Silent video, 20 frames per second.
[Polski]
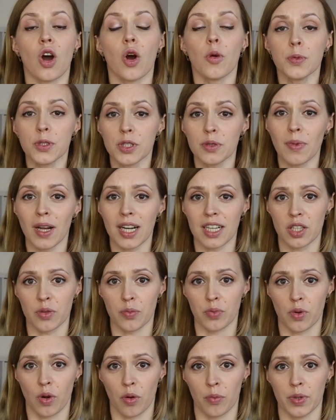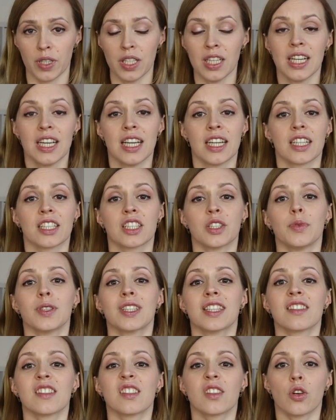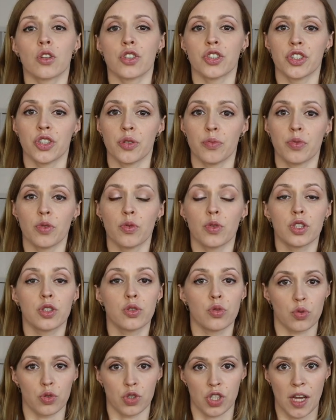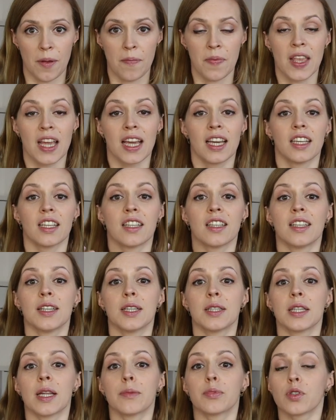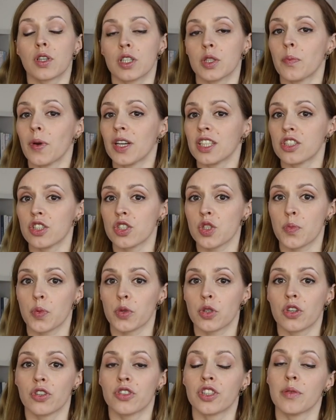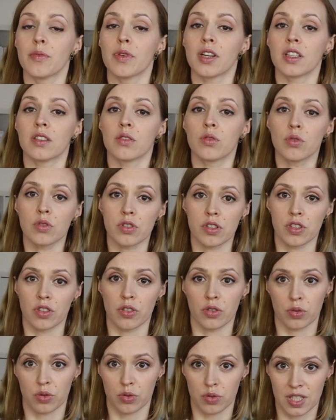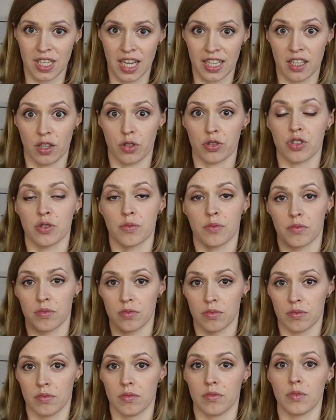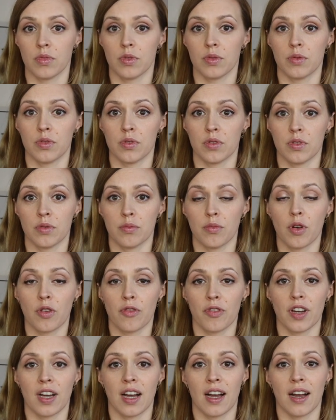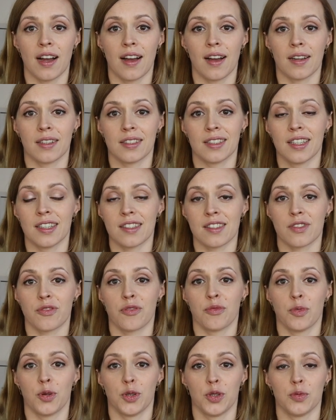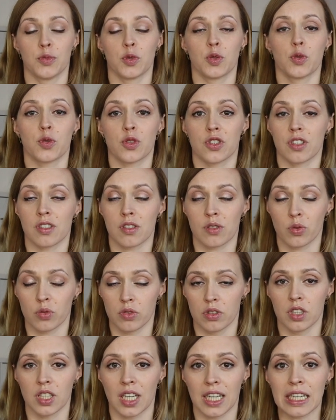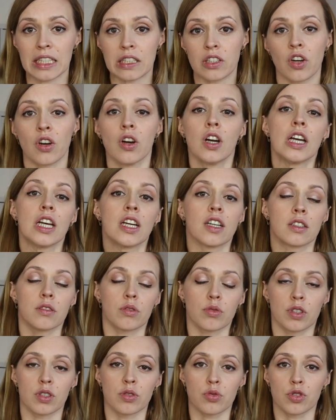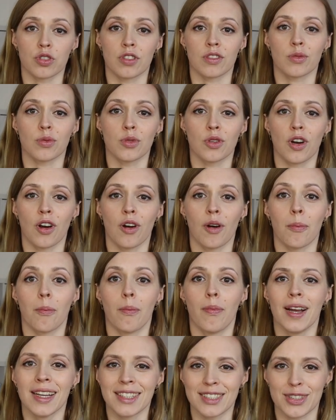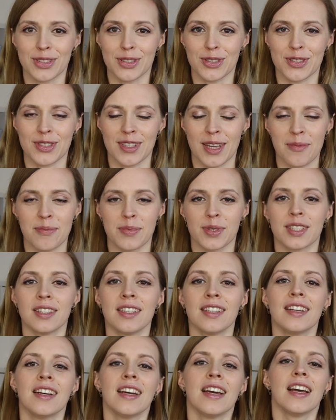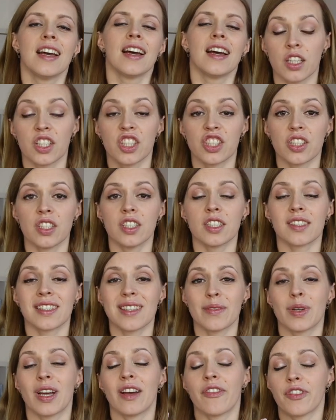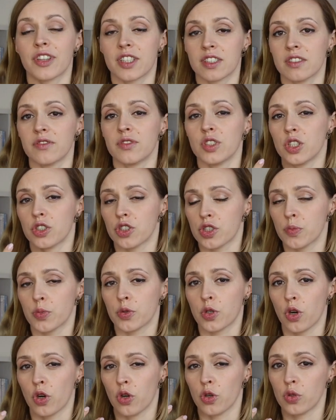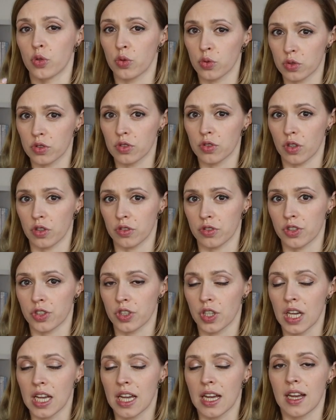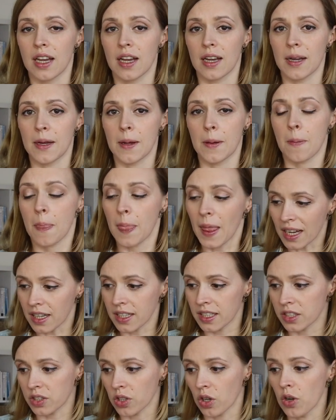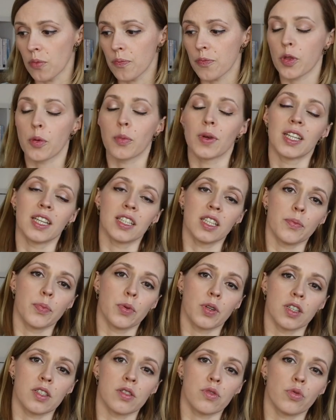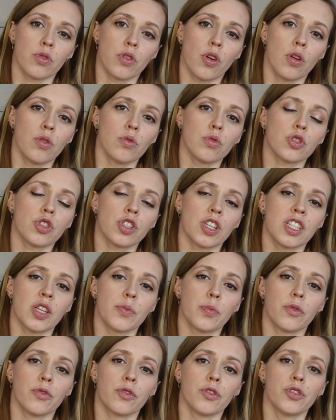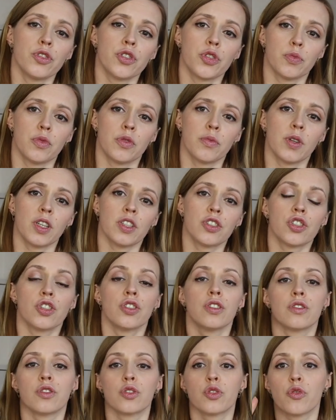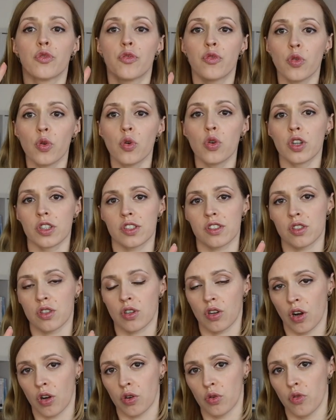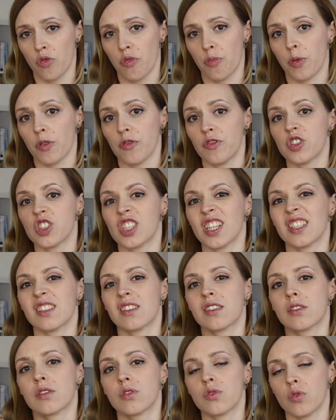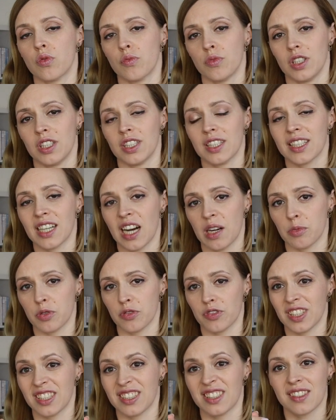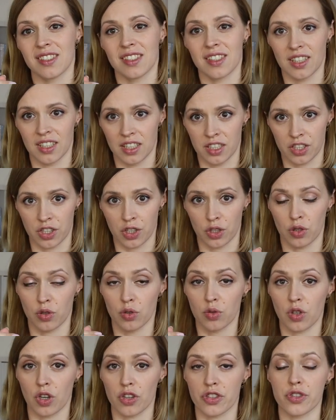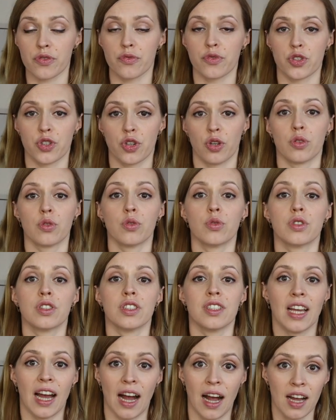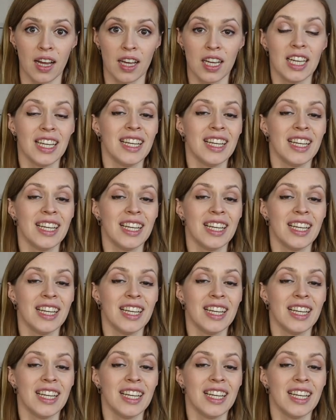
Optymalnie byłoby, gdyby te skoki nie były duże. Na przykład patrząc pod kątem redukcji i odchudzania, o czym Y, mowa jest w moim kursie Schudli na Keto, który już niedługo będzie dostępny. Jeżeli chcemy efektywnie i szybko chudnąć na keto, to badania pokazują, że nie powinniśmy mieć dwóch skoków powyżej 100 mg na decylitr glukozy w ciągu dnia.